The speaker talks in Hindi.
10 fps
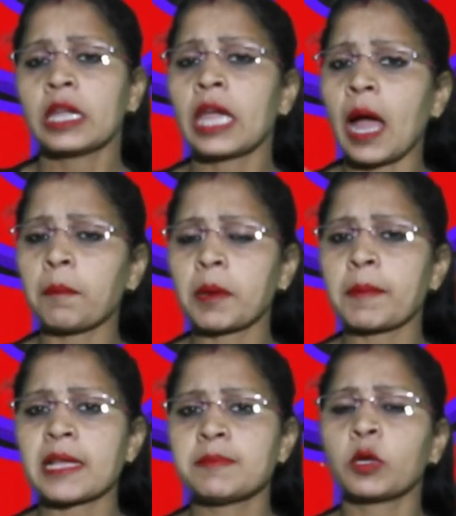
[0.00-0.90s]
कि आपके
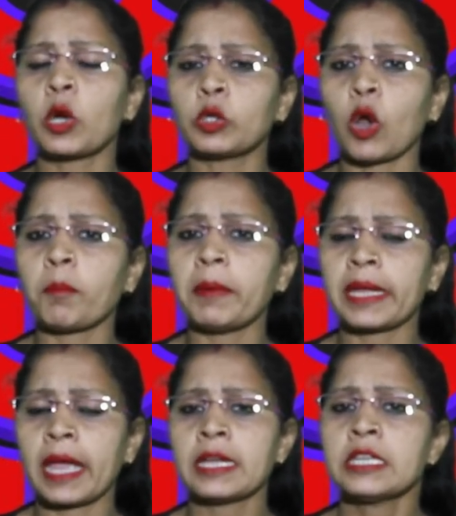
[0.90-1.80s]
पास भी कोई
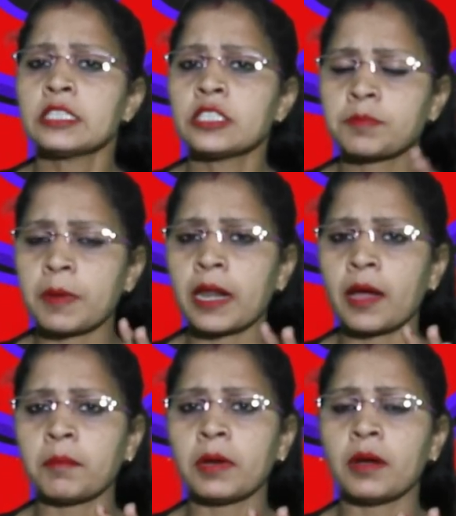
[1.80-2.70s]
टॉपिक है जिस पर
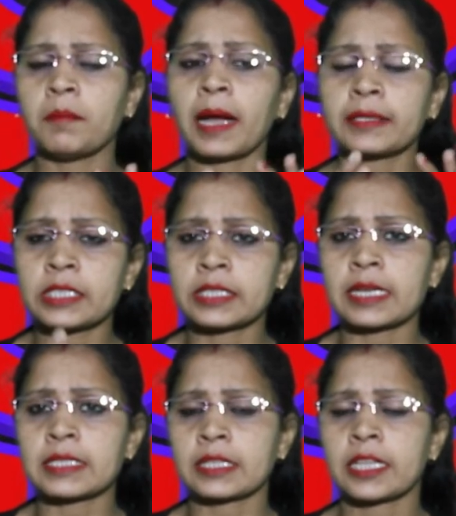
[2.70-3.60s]
हम बातचीत
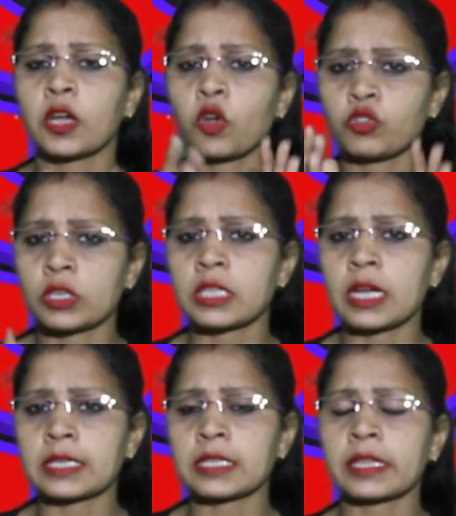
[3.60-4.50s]
कर सकते हैं कोई चर्चा
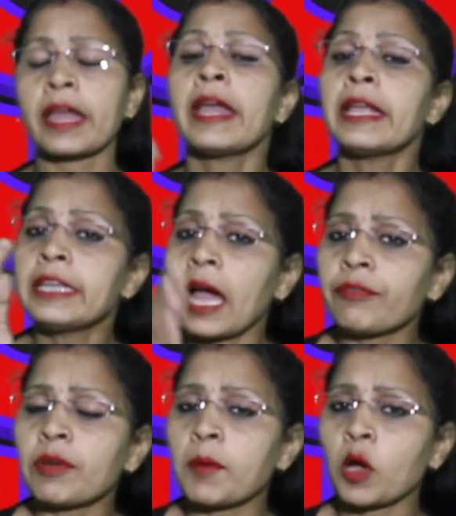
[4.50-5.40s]
कर सकते हैं या
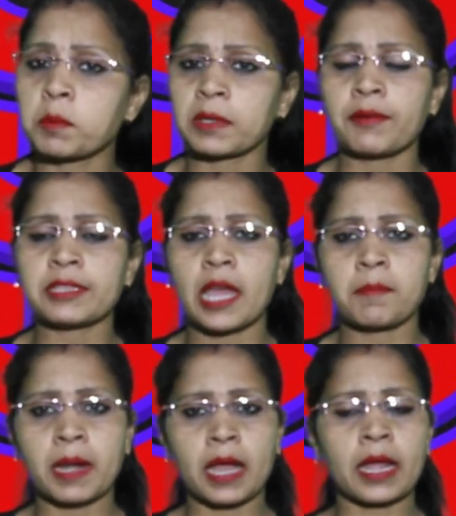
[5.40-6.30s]
फिर मैं उस पर
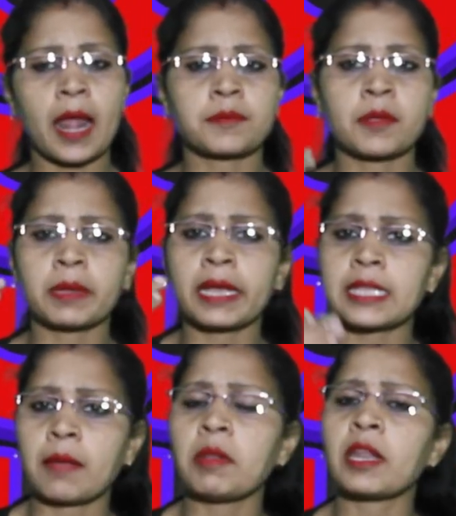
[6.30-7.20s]
कविताएं बनाकर आप सभी के
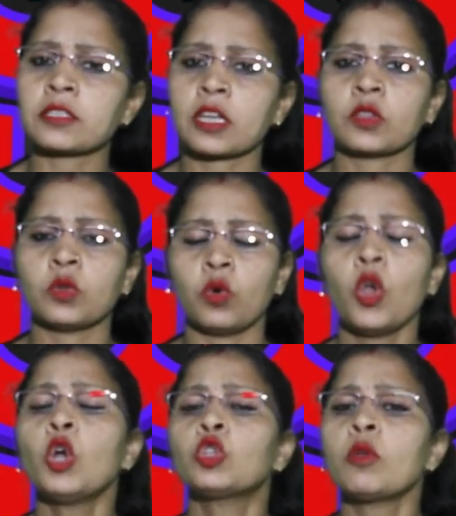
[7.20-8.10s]
सामने रख सकती हूँ
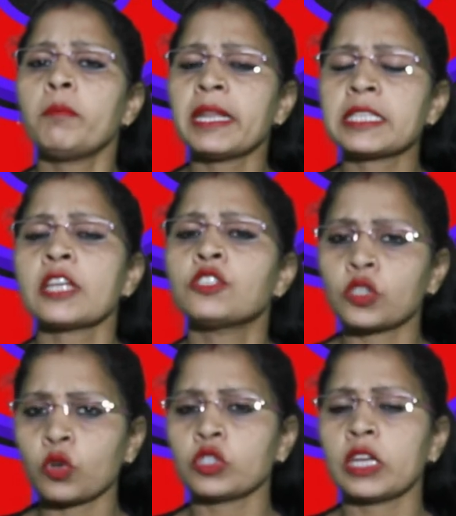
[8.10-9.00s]
तो मेरे साथ
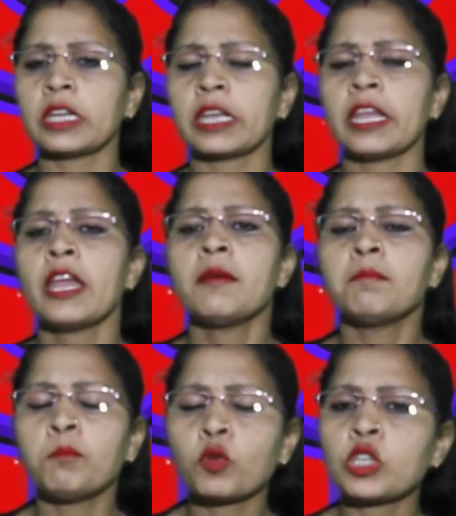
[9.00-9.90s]
जरूर शेयर करें
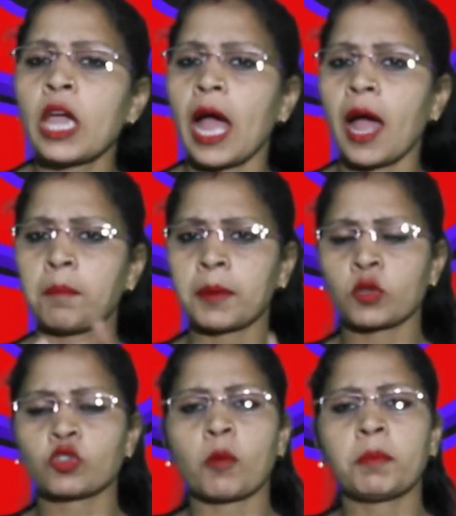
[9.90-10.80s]
मुझे आपके
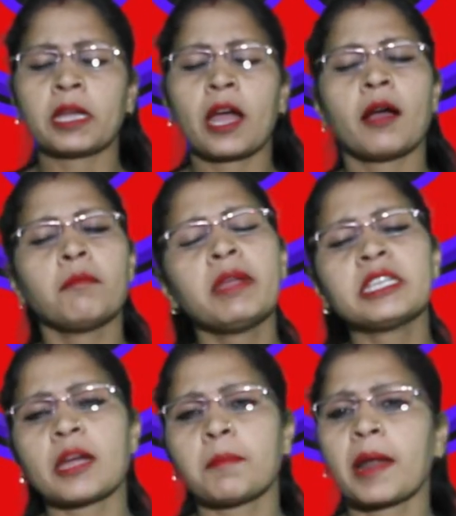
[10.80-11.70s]
उस टॉपिक का
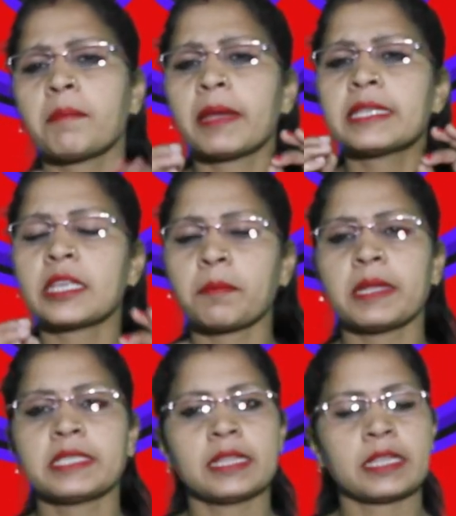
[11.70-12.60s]
हमेशा बड़ा
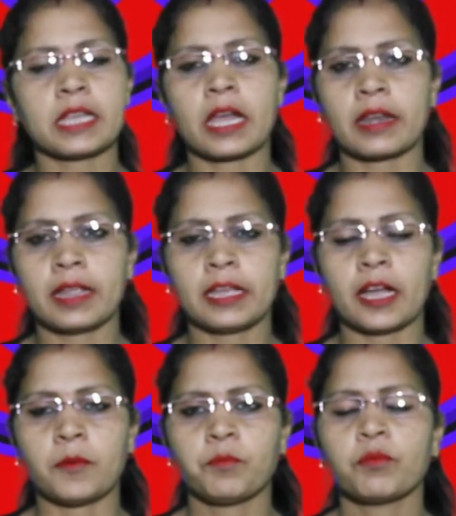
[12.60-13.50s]
बेसब्री से इंतजार
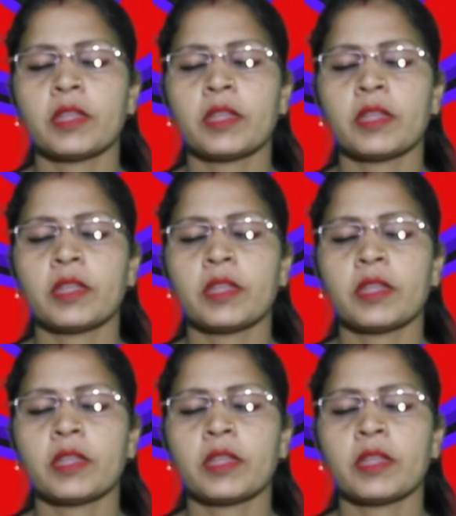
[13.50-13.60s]
रहेगा